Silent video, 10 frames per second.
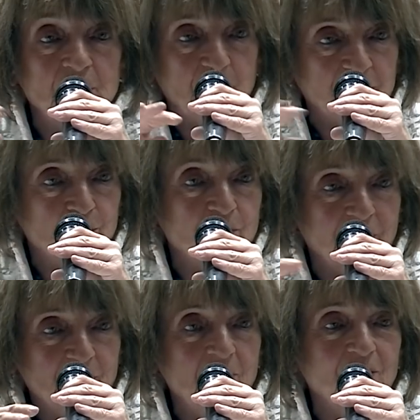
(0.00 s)
parce que
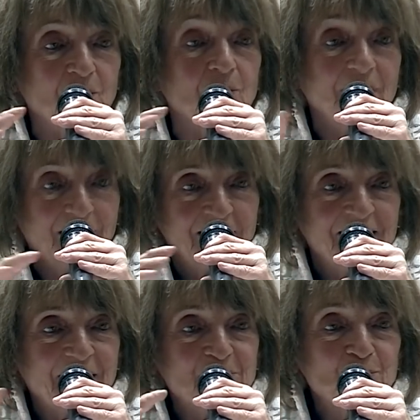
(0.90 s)
vraiment euh,
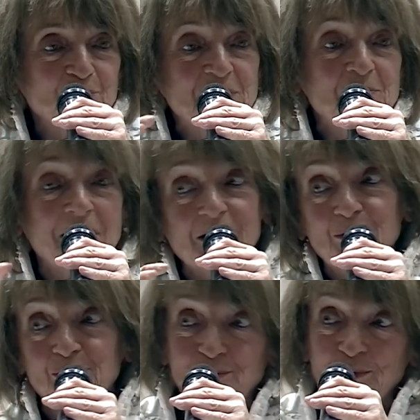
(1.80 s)
l'anonymat,
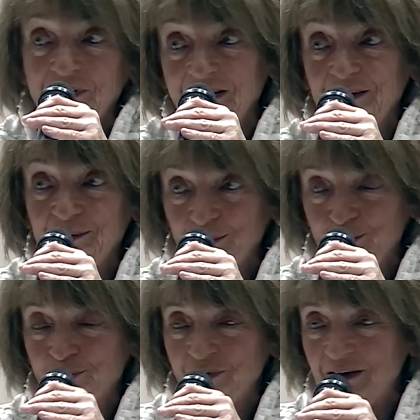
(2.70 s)
le secret,
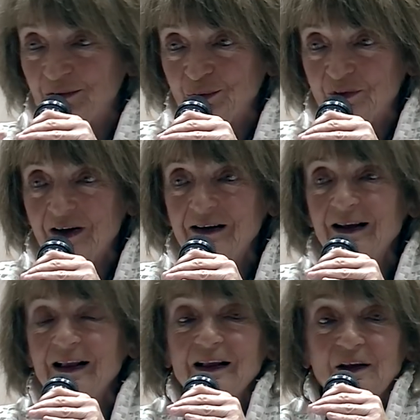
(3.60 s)
tout ça est total.
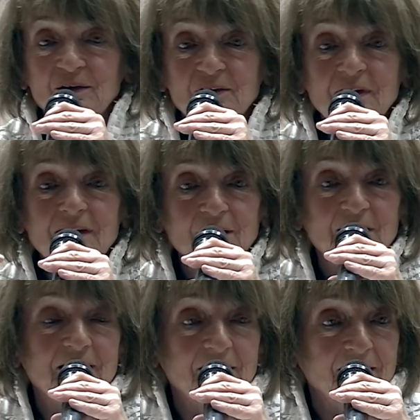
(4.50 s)
C'est
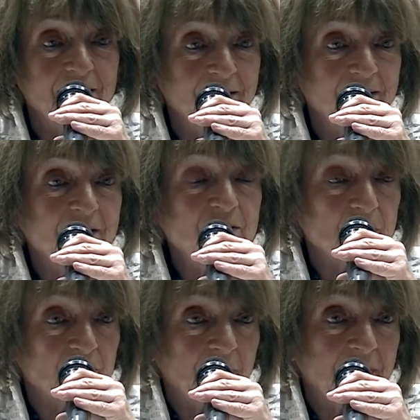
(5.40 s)
les,
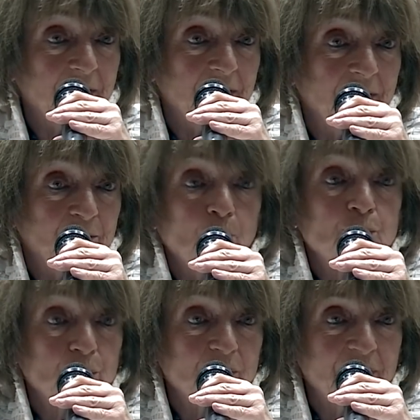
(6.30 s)
les,
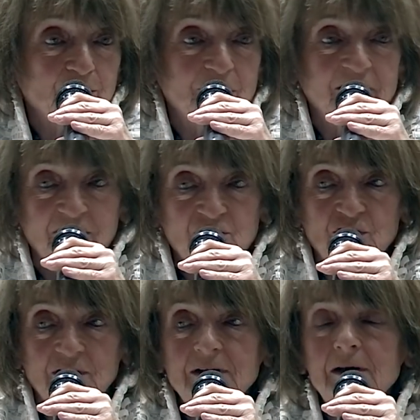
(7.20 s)
fonctionnaires de la
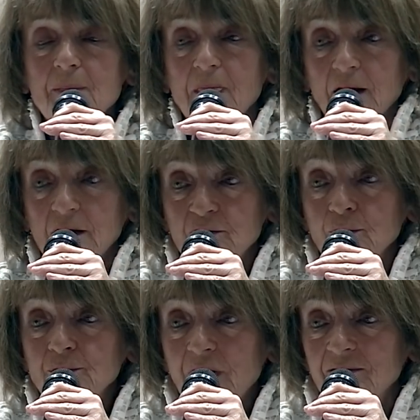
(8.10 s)
DGI qui
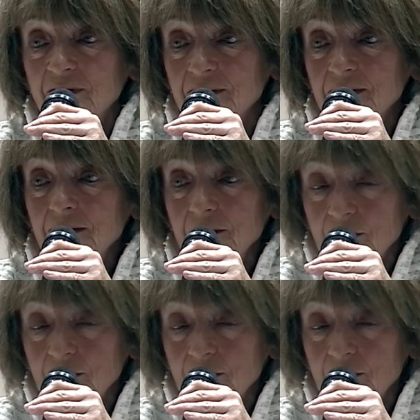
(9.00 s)
vont travailler